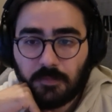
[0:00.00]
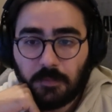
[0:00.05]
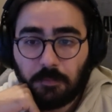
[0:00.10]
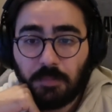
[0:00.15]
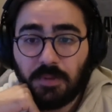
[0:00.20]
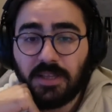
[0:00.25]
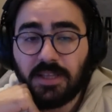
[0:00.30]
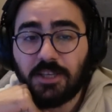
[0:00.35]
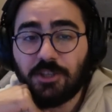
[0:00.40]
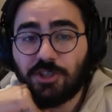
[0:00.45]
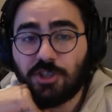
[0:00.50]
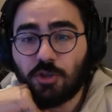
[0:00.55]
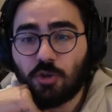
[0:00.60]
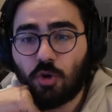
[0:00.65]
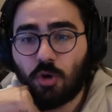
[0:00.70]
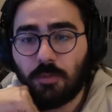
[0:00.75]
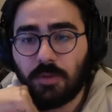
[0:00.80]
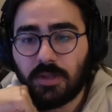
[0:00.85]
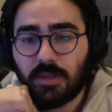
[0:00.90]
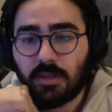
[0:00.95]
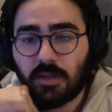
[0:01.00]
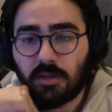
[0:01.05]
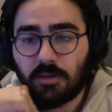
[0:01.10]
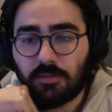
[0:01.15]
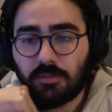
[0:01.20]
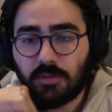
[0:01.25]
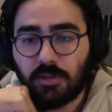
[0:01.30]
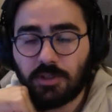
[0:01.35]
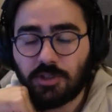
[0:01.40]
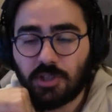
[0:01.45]
Bir de işin komik
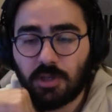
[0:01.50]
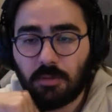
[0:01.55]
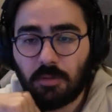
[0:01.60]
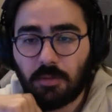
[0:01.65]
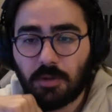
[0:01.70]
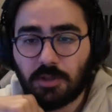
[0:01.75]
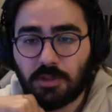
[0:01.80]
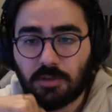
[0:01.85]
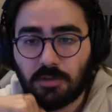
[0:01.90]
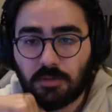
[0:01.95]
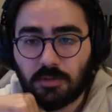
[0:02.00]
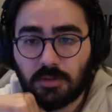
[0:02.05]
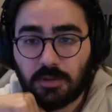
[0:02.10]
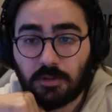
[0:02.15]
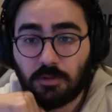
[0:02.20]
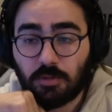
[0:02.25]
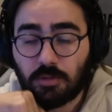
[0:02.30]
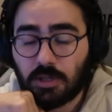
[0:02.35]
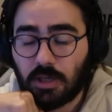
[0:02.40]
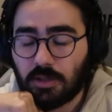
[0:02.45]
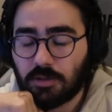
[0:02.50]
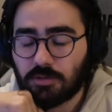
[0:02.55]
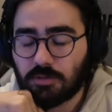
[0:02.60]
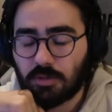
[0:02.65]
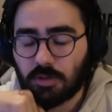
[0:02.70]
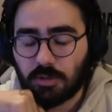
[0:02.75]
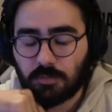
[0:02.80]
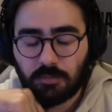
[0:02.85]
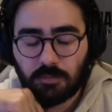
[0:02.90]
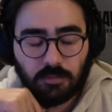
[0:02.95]
tarafı dinçememek için yok
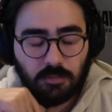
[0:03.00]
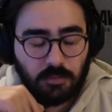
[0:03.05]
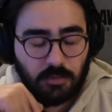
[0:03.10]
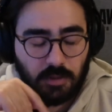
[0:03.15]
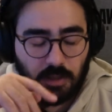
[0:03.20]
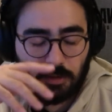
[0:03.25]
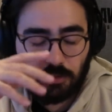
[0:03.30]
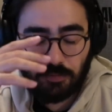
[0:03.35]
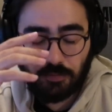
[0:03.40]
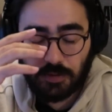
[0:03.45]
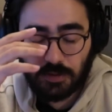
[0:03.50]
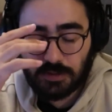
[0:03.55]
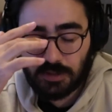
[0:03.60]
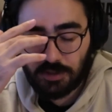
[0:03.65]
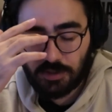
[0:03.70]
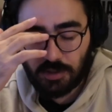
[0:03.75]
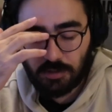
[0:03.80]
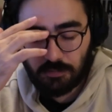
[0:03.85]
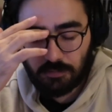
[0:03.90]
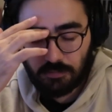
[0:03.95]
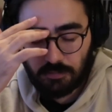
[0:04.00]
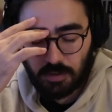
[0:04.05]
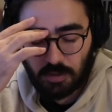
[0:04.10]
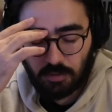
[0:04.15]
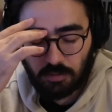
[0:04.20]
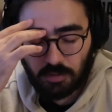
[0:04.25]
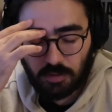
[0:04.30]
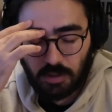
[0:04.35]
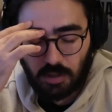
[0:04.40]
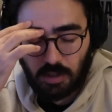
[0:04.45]
söyledim. God of War'ı seçerim. Ben
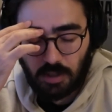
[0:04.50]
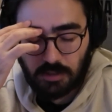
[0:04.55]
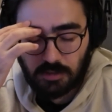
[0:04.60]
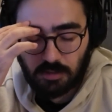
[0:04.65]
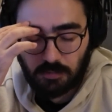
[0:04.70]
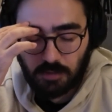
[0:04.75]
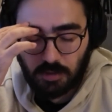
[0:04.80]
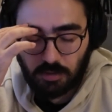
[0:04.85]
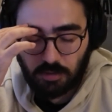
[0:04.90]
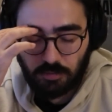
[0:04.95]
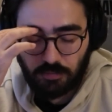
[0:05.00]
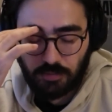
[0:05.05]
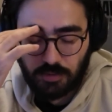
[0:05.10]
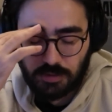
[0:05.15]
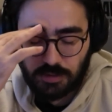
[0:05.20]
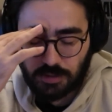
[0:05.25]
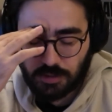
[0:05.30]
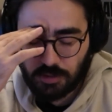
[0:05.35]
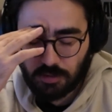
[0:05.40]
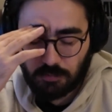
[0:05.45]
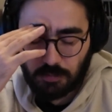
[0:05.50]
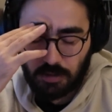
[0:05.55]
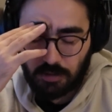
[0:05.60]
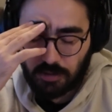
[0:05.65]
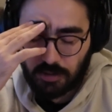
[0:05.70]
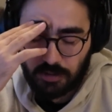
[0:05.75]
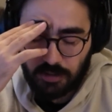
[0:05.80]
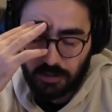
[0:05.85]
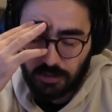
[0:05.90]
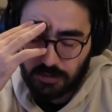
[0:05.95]
orada her zaman God of War'ı seçerim.
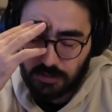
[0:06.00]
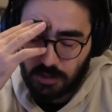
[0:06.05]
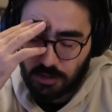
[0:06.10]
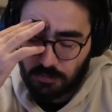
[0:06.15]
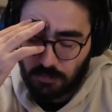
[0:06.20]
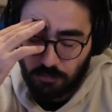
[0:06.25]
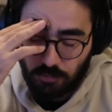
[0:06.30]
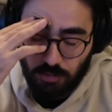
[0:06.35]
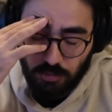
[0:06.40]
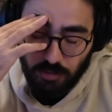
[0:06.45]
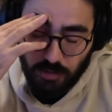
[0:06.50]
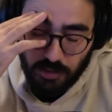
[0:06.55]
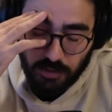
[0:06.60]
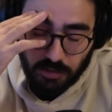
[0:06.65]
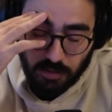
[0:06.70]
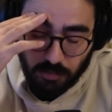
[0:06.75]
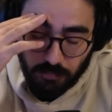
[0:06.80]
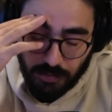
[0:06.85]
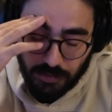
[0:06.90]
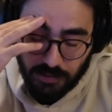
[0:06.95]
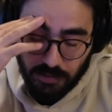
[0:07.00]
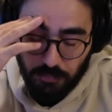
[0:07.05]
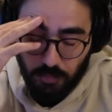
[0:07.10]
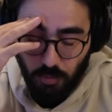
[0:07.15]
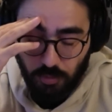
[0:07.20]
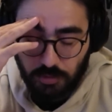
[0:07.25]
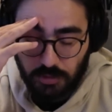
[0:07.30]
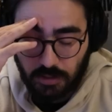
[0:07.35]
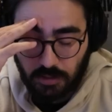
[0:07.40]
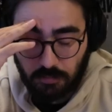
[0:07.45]
Yani RDR'yi seçmem. Çünkü RDR benlik bir
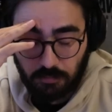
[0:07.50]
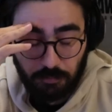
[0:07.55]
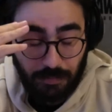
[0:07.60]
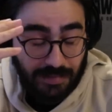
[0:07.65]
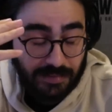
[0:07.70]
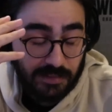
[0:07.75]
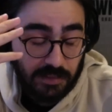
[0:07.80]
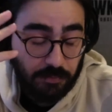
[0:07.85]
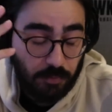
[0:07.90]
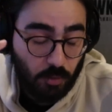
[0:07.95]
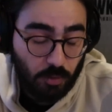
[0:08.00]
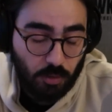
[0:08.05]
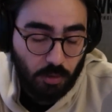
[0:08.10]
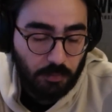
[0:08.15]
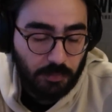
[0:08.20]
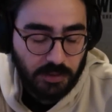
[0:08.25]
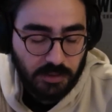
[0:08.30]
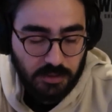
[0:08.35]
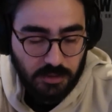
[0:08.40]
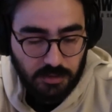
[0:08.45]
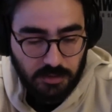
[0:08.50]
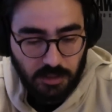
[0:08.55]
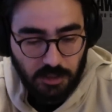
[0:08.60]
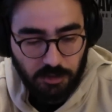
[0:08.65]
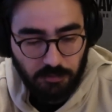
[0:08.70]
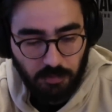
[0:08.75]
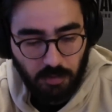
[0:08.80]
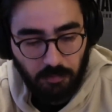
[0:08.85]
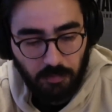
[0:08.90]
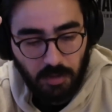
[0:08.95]
oyun değil. Benlik bir oyun olmadığı için
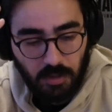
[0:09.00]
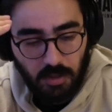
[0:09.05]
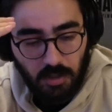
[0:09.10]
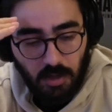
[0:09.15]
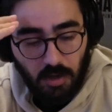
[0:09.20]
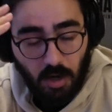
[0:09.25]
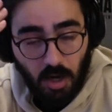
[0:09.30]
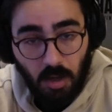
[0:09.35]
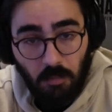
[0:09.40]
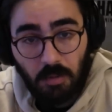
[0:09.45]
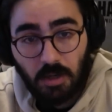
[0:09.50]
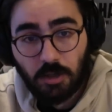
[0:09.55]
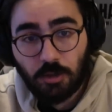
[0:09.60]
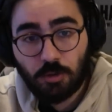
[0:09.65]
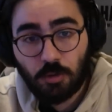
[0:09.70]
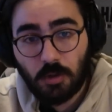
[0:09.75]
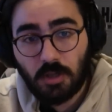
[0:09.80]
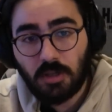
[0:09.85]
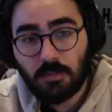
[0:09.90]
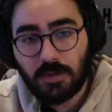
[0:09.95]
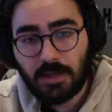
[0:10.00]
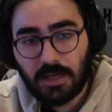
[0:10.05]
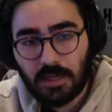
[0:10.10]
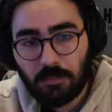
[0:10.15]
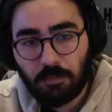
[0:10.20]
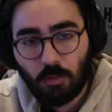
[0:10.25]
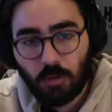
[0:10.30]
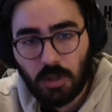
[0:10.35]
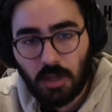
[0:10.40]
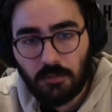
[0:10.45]
seçmem. Ama şöyle de bir
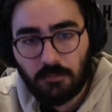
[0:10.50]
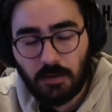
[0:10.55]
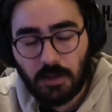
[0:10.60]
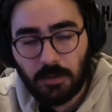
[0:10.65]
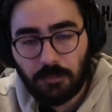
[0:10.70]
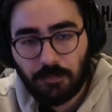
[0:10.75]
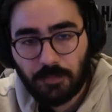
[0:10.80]
garip olay var.